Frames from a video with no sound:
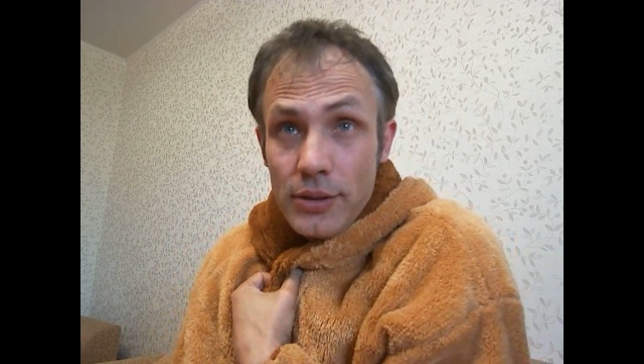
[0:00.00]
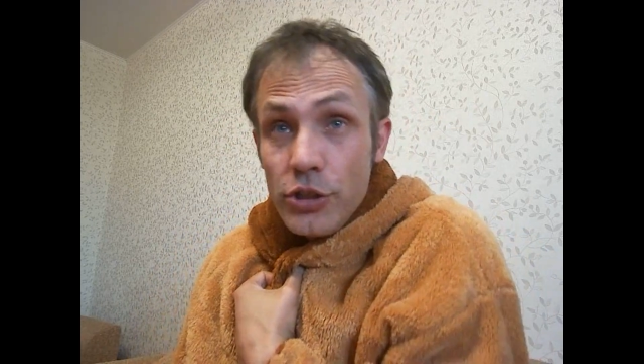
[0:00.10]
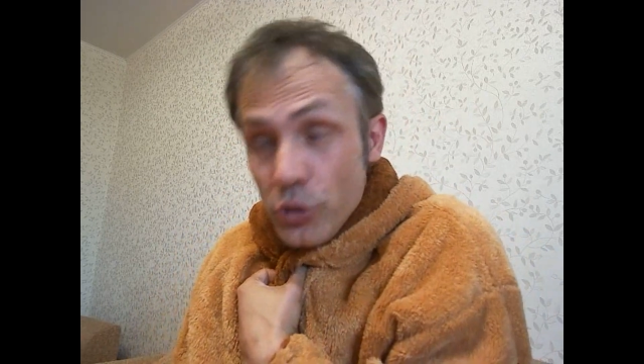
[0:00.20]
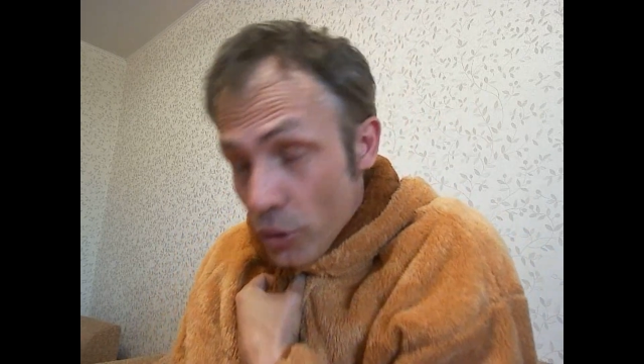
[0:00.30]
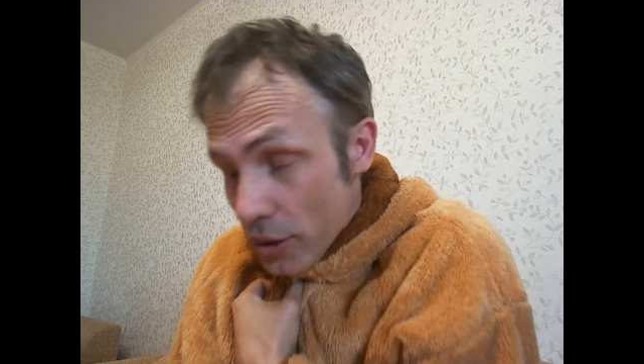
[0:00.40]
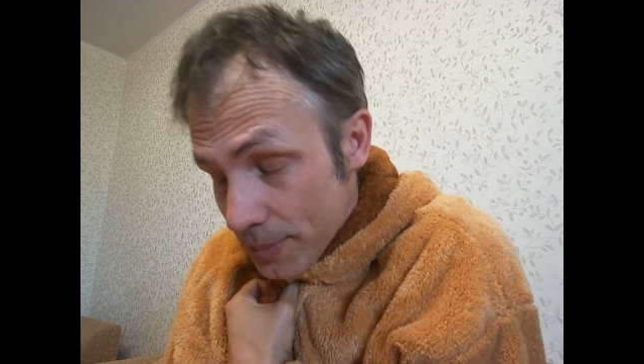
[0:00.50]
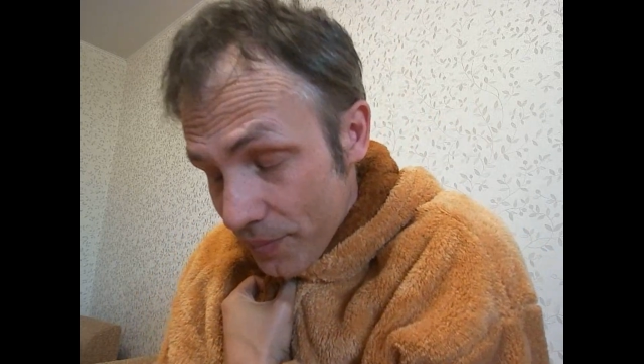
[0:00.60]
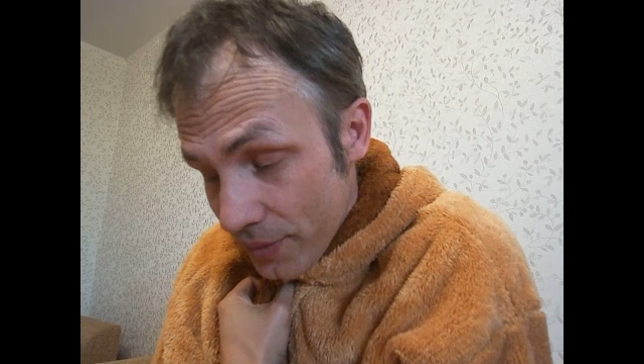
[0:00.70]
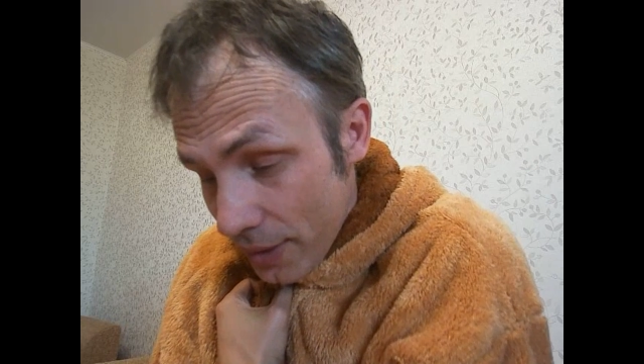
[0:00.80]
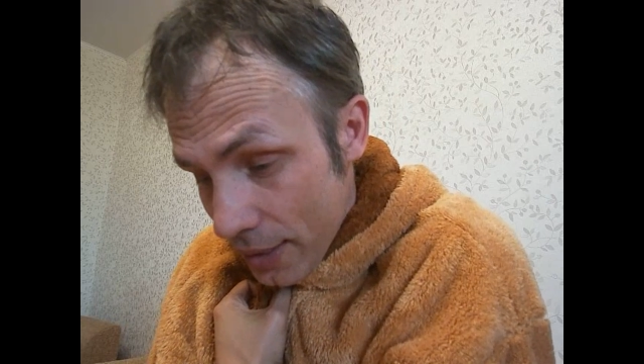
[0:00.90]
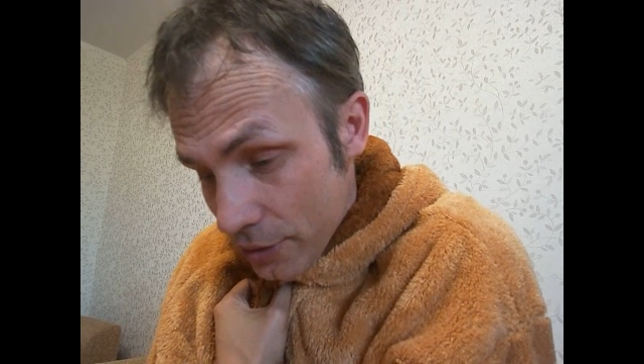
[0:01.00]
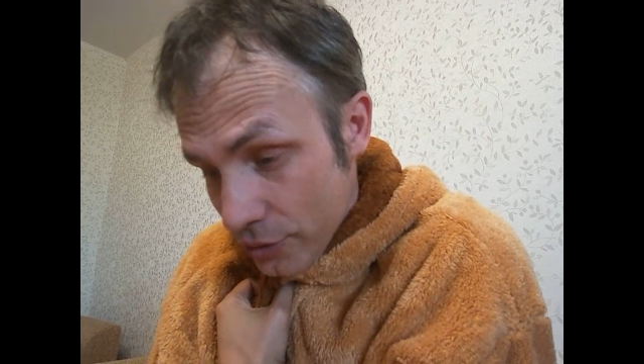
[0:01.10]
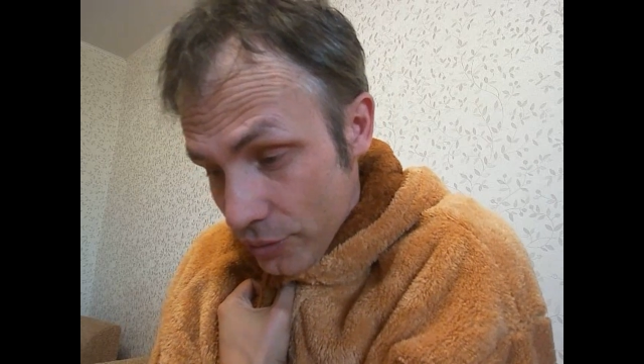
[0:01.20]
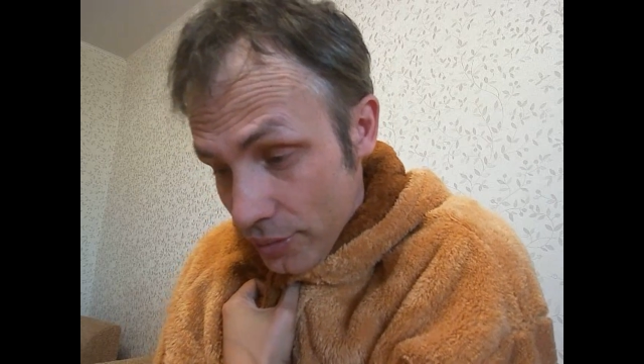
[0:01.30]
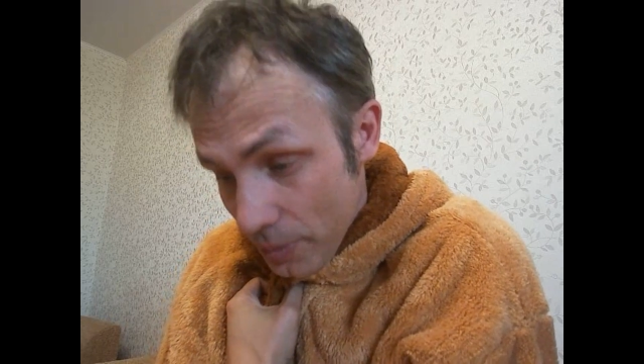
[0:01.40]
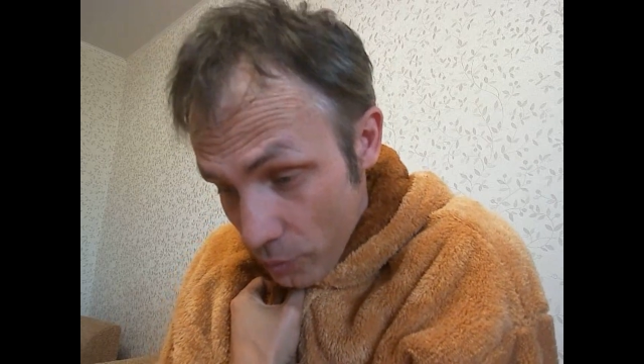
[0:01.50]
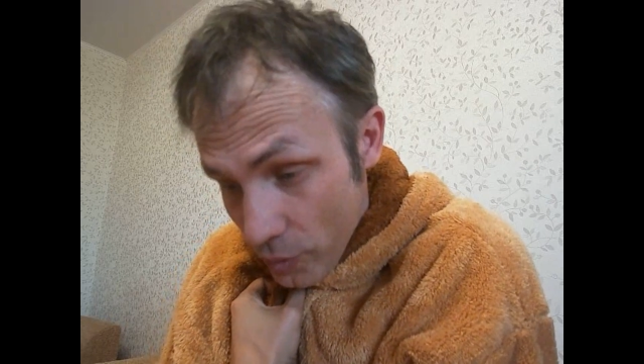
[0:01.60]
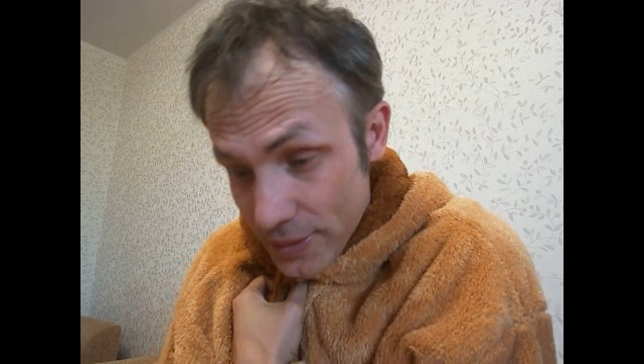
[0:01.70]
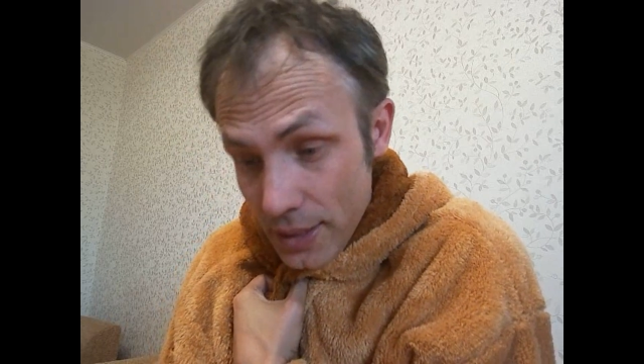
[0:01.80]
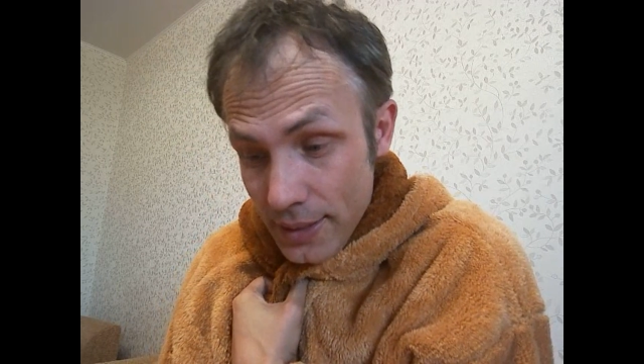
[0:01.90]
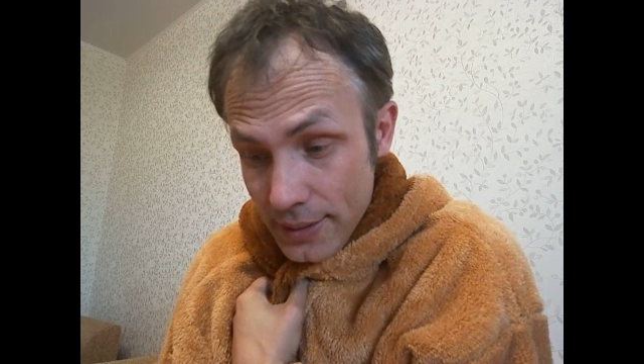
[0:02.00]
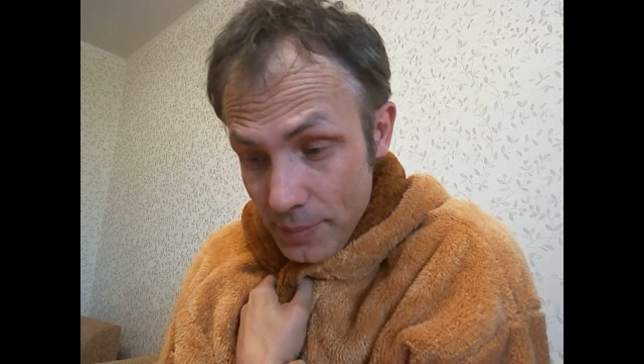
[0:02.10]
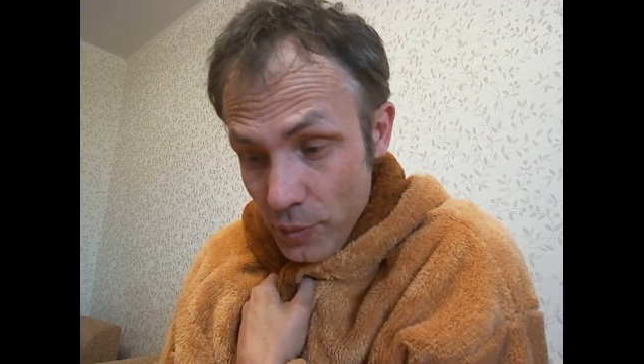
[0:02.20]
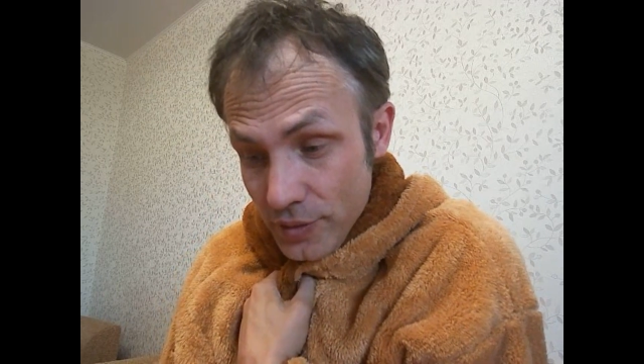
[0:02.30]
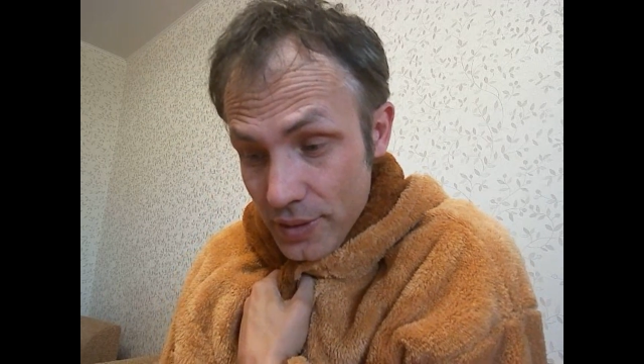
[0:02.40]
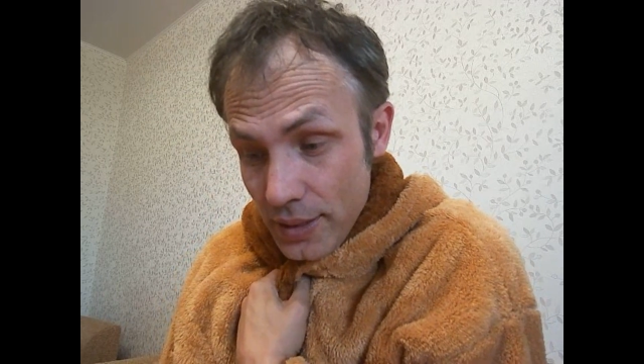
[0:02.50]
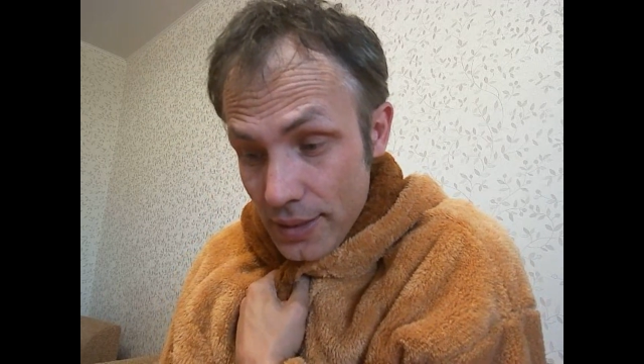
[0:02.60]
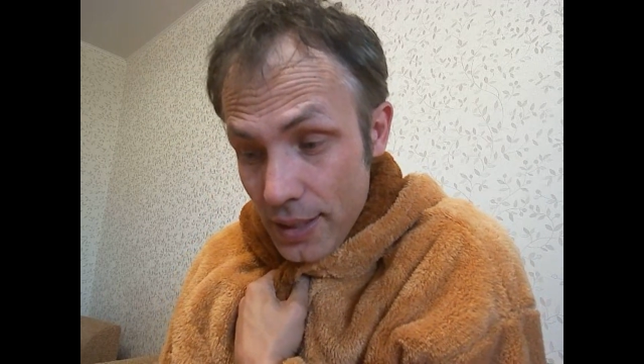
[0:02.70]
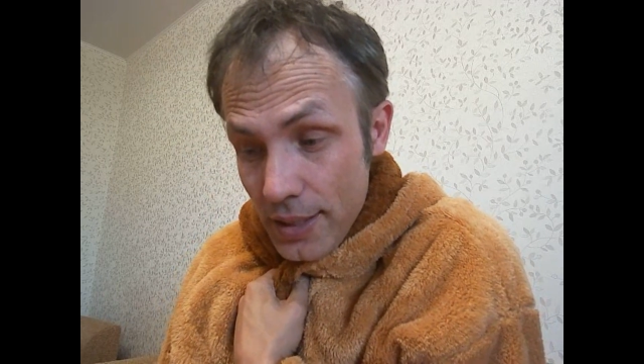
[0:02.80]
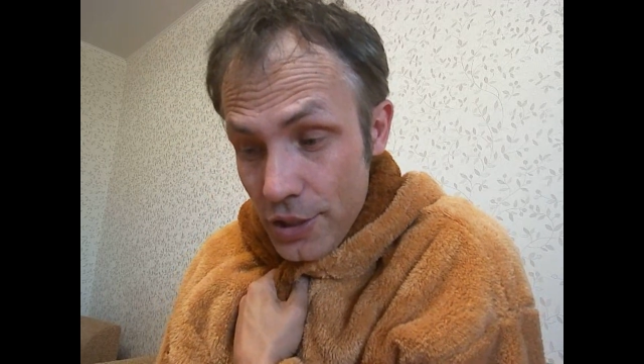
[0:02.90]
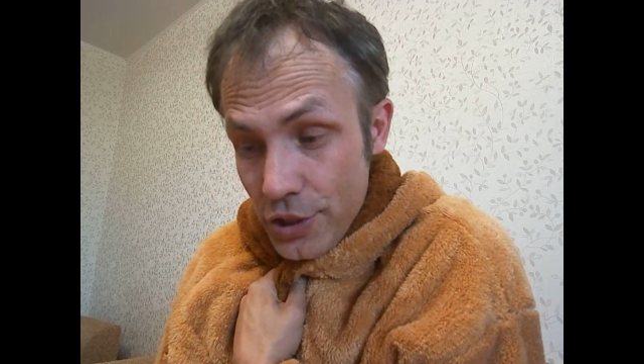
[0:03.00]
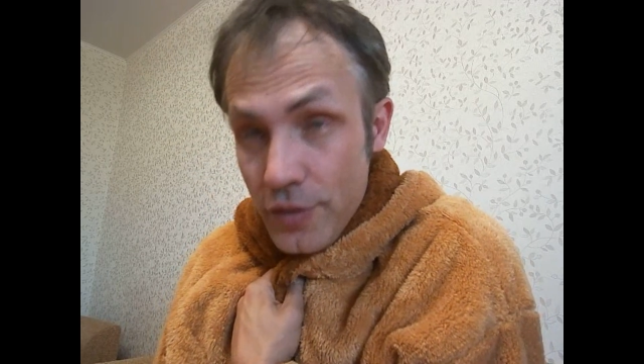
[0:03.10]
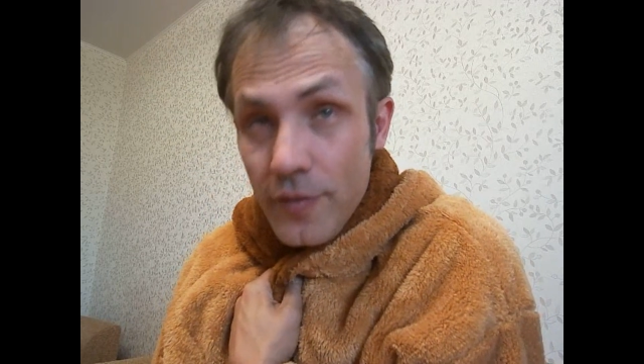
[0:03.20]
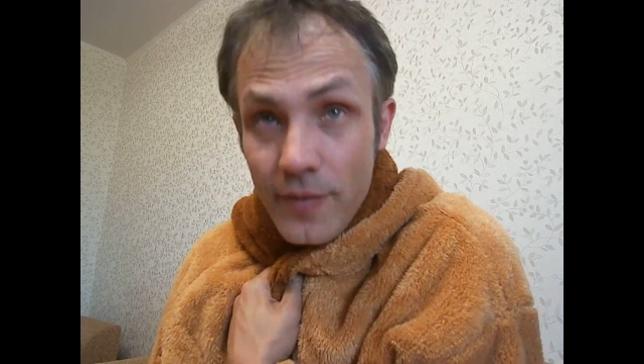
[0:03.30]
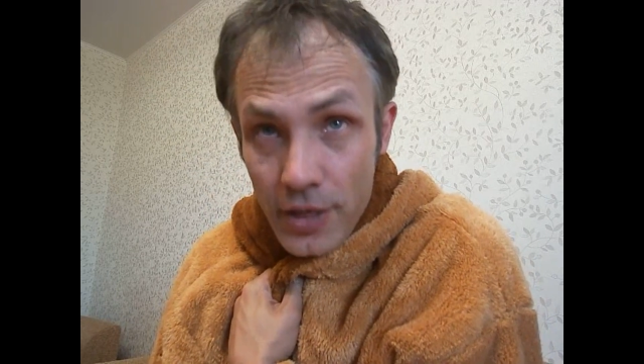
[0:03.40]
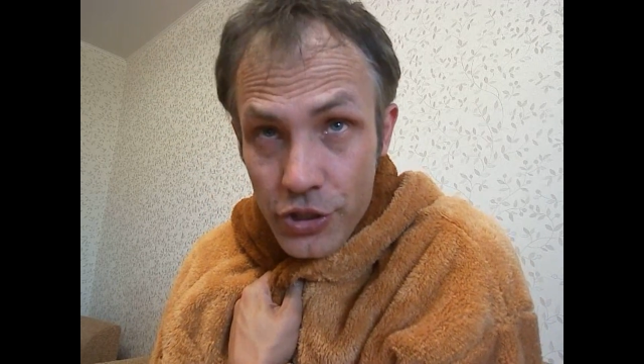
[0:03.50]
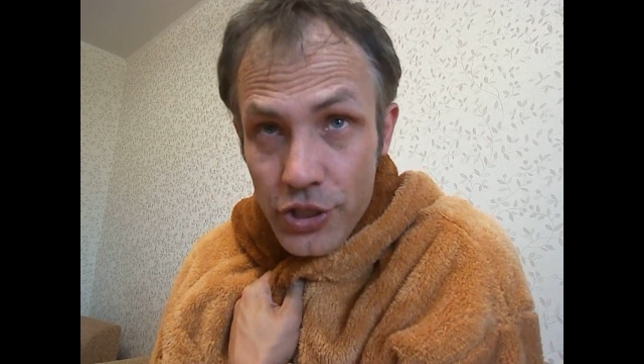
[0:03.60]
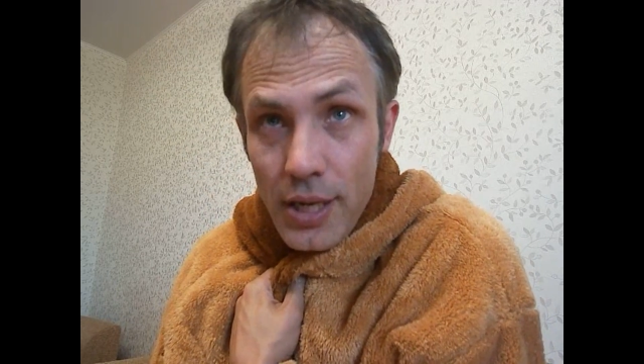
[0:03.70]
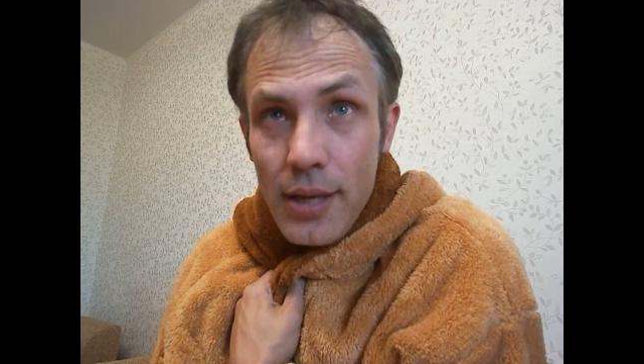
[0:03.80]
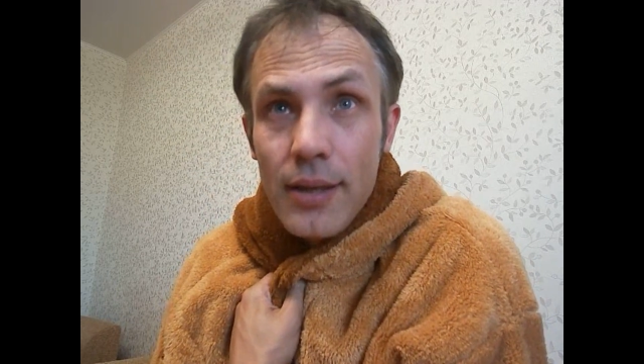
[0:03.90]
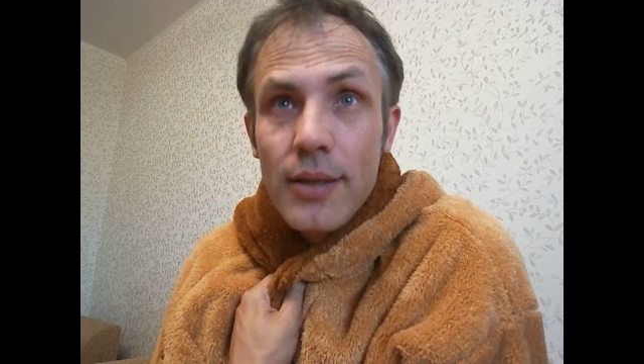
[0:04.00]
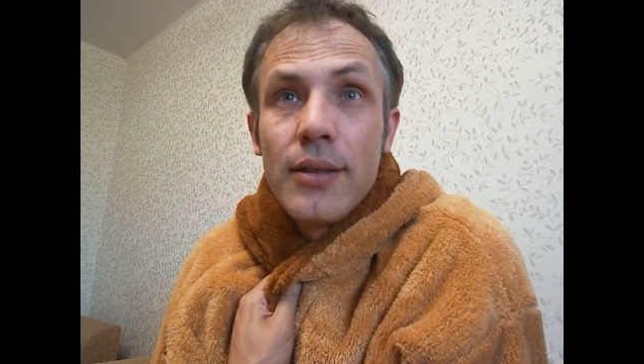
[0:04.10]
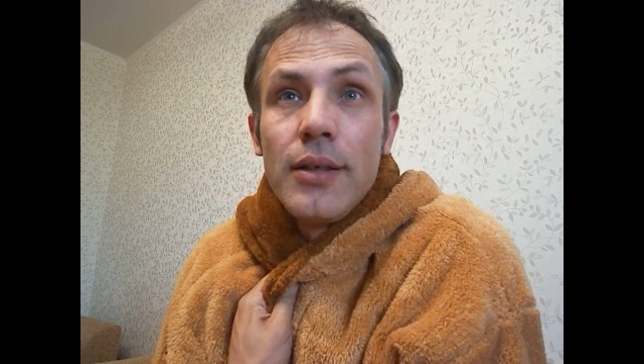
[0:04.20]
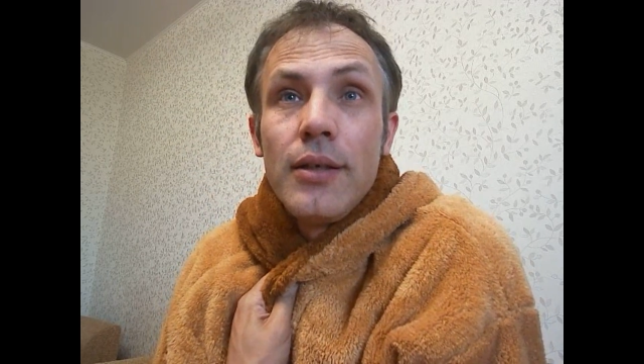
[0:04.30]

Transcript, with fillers: Еще раз повторяю, что на мой взгляд, на мой взгляд, как лечащего врача,